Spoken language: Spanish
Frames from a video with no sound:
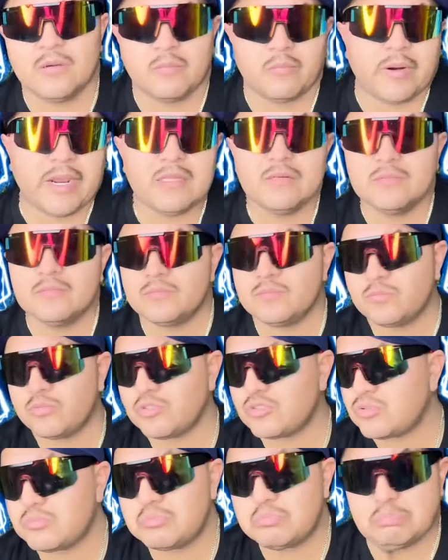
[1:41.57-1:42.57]
Bueno,
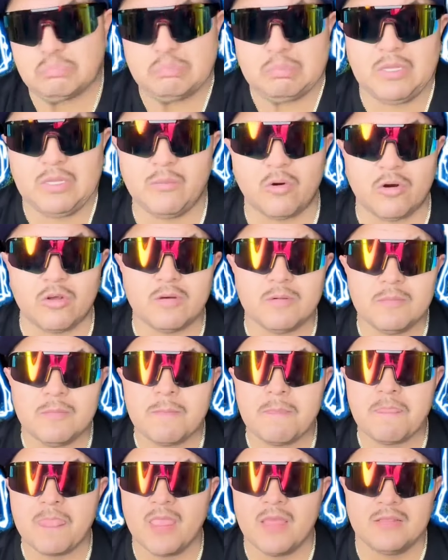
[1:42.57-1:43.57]
pues ni modo.
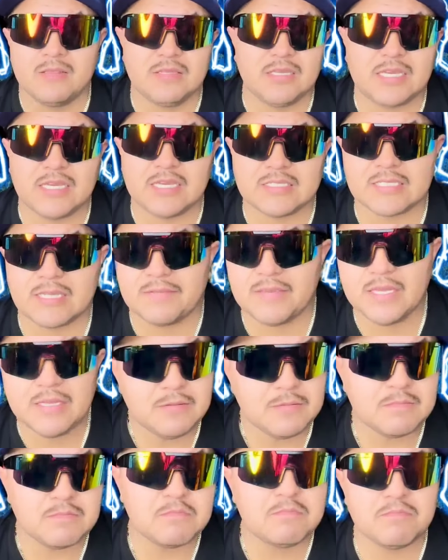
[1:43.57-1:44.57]
Dije, está bien,
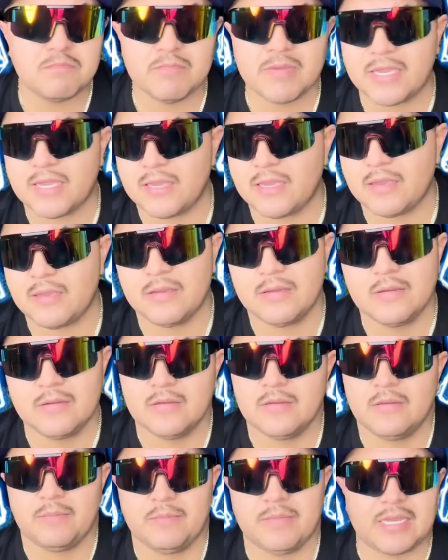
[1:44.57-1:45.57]
me,
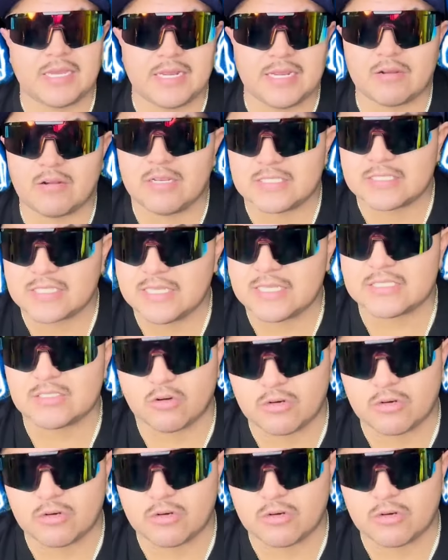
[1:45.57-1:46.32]
quedé con las ganas.